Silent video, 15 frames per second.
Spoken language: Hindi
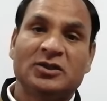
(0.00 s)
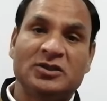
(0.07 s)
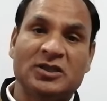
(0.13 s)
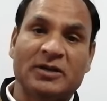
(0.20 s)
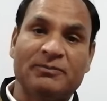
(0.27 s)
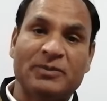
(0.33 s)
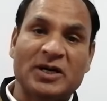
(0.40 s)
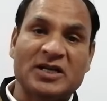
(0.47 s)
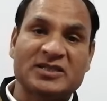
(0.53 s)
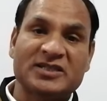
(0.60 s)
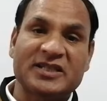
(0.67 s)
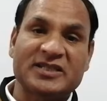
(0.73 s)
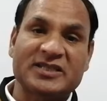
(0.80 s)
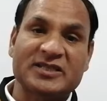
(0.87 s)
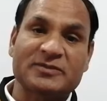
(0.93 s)
या बाज़
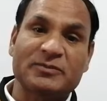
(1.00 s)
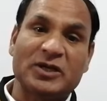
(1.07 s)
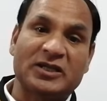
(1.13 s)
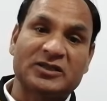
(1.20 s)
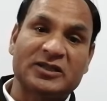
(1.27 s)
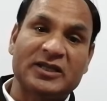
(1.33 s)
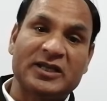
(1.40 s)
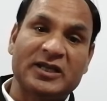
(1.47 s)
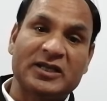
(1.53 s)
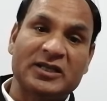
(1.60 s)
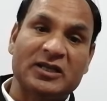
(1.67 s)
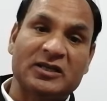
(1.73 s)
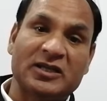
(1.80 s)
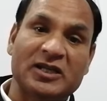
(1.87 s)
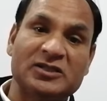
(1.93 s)
केसेस में आता है
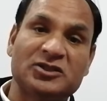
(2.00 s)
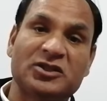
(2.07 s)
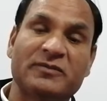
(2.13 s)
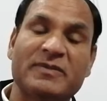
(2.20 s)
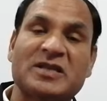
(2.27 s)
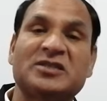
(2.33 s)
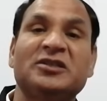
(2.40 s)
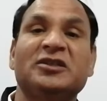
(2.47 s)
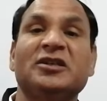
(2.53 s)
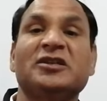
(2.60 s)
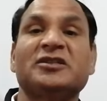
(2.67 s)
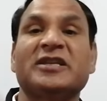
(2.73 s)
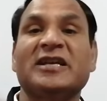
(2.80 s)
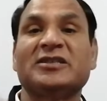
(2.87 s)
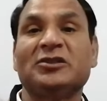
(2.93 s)
कि कैल्शियम एसीटेट
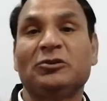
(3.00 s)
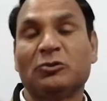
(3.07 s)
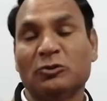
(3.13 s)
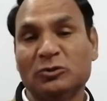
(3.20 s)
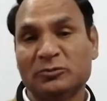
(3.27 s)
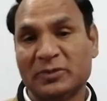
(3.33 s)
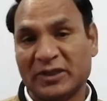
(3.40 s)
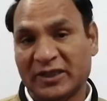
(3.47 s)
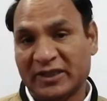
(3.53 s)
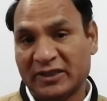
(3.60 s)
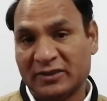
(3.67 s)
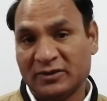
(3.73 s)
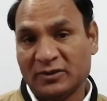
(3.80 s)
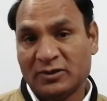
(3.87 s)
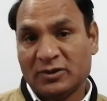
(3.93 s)
से एसीटोन बनाएं